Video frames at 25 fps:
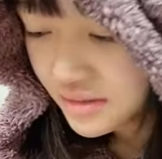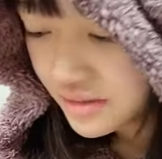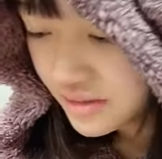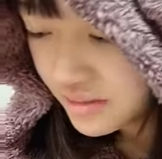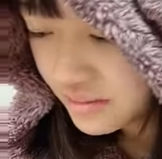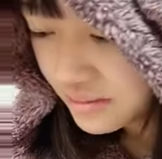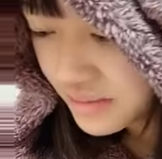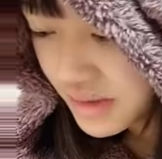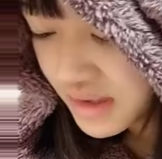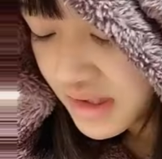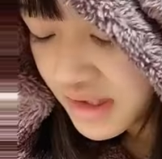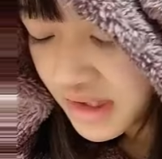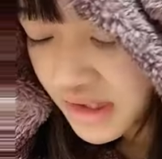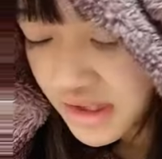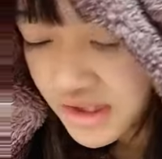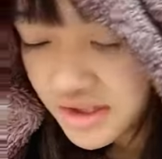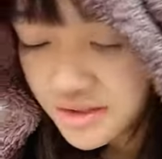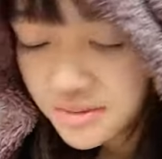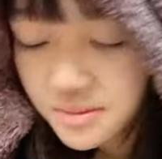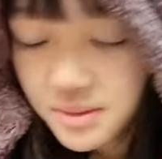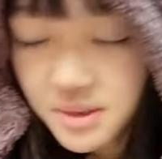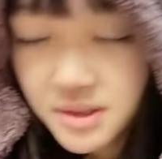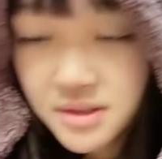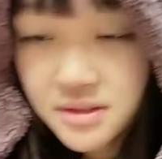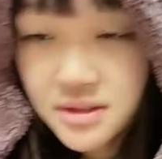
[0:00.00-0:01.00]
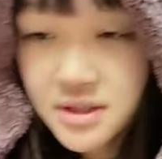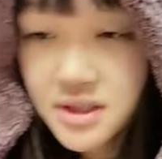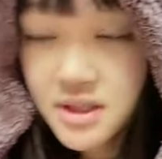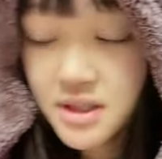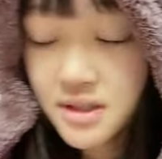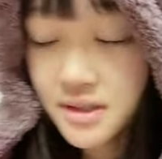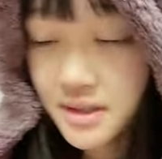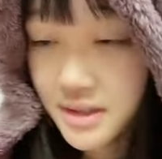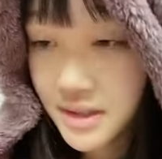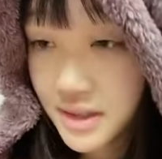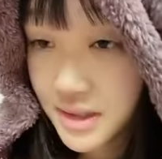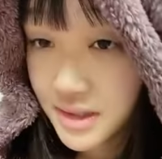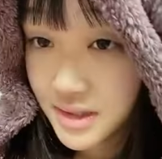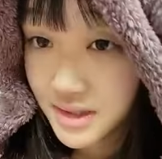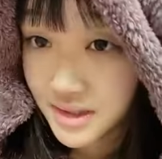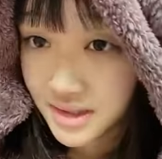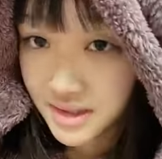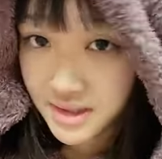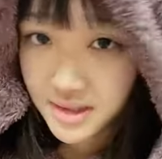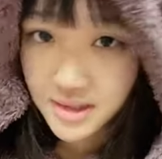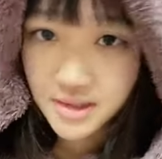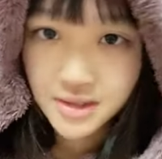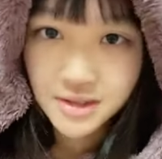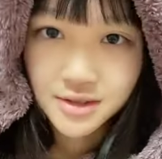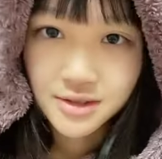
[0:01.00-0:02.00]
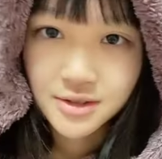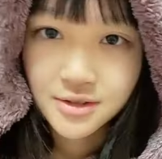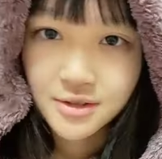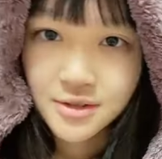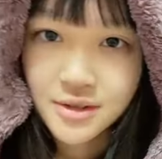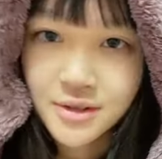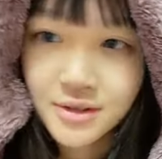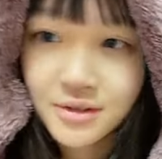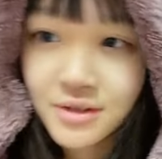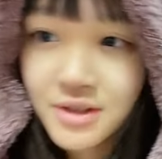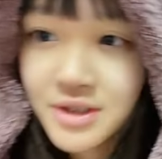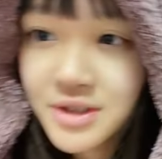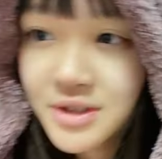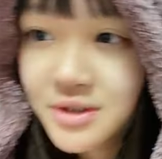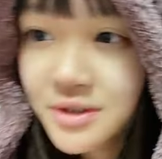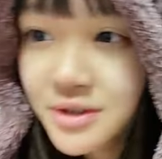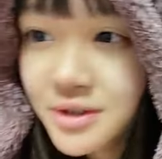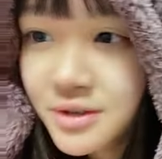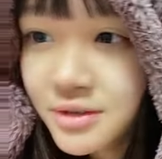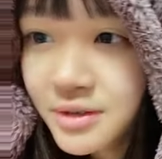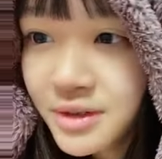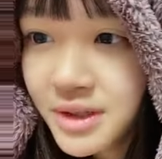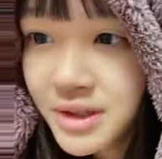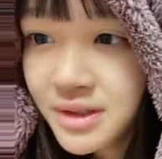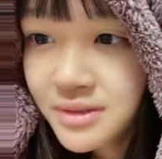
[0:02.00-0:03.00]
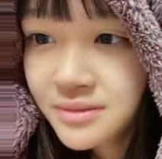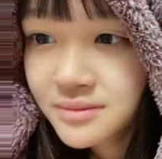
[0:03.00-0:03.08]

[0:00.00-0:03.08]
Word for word: めっちゃ滑るじゃないですかそれはそれは。